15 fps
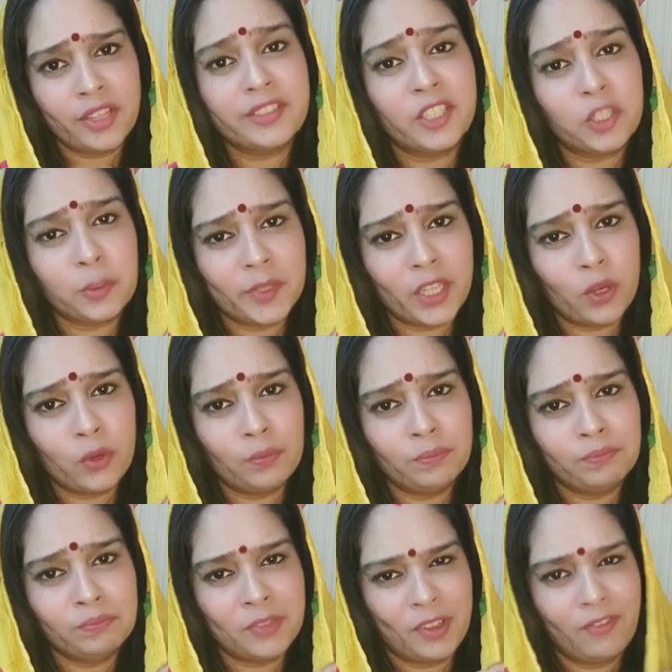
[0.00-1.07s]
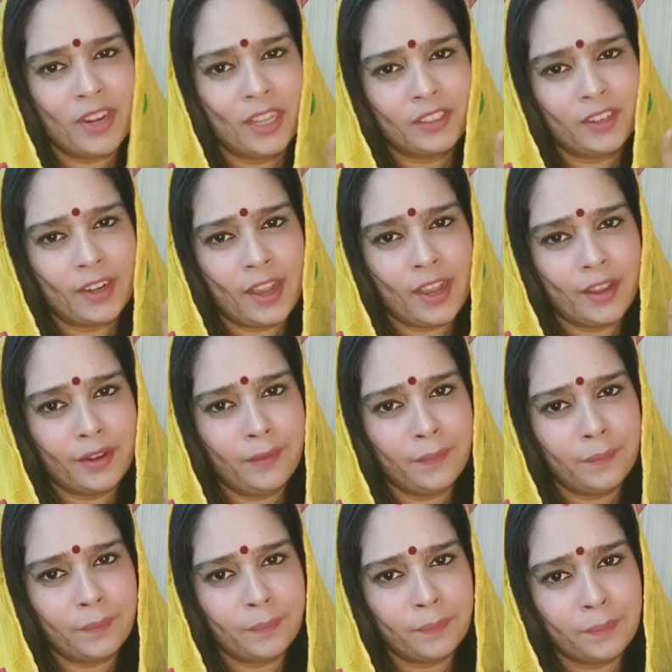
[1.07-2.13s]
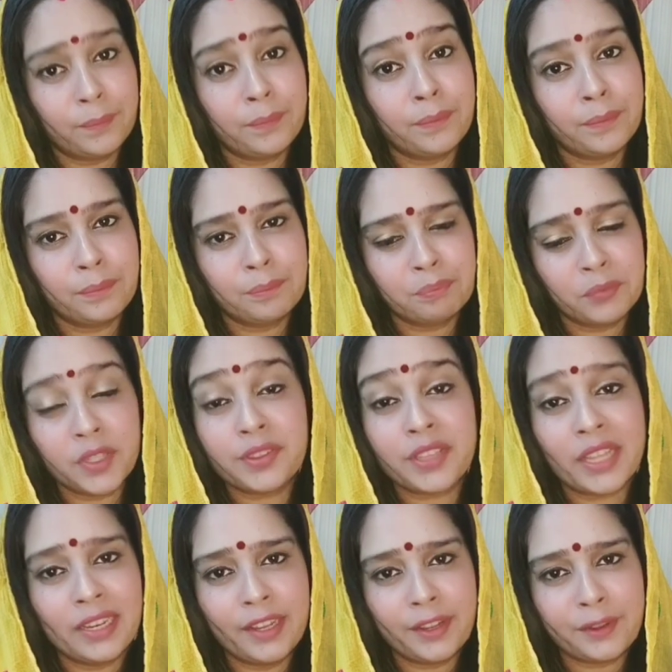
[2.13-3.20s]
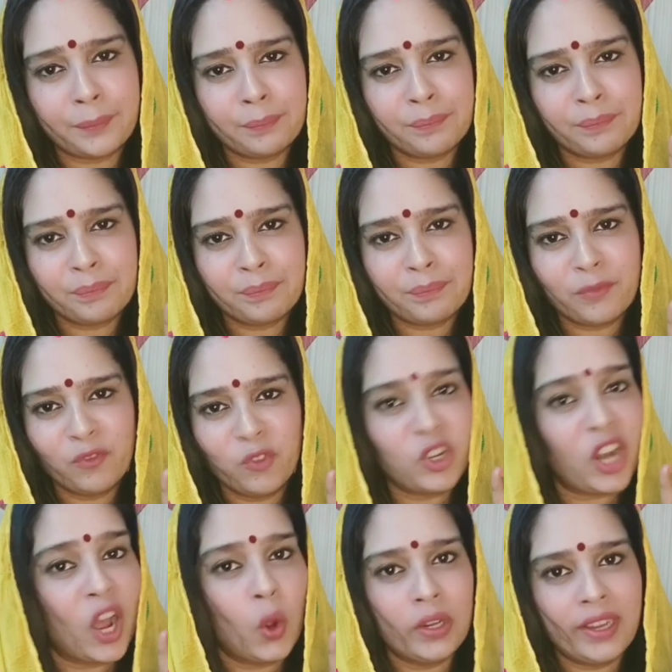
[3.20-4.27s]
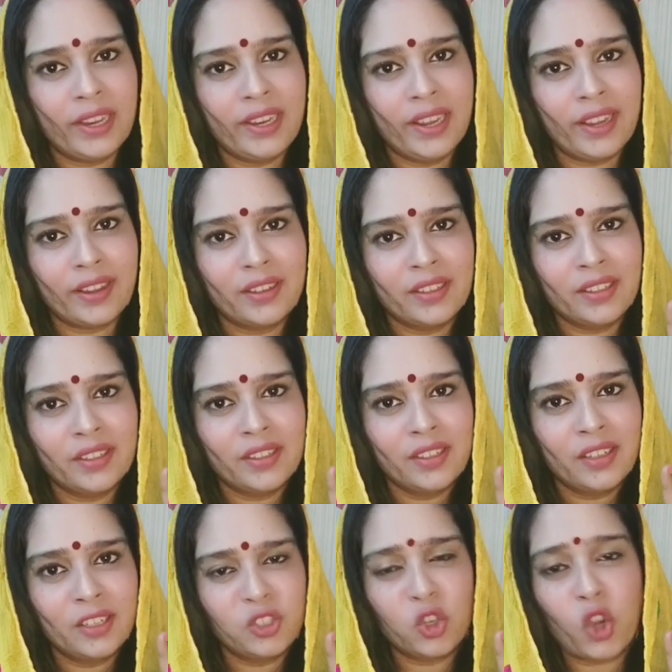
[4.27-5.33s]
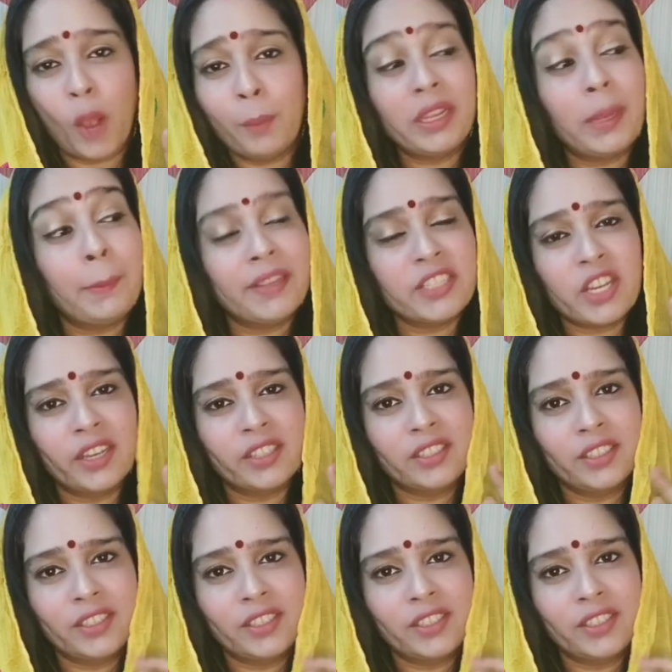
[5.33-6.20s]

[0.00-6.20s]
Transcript: सच बताओ व्रत रखा है ना हम्म किसके लिए वो राहुल के लिए जो कॉपी के पीछे लिखती थी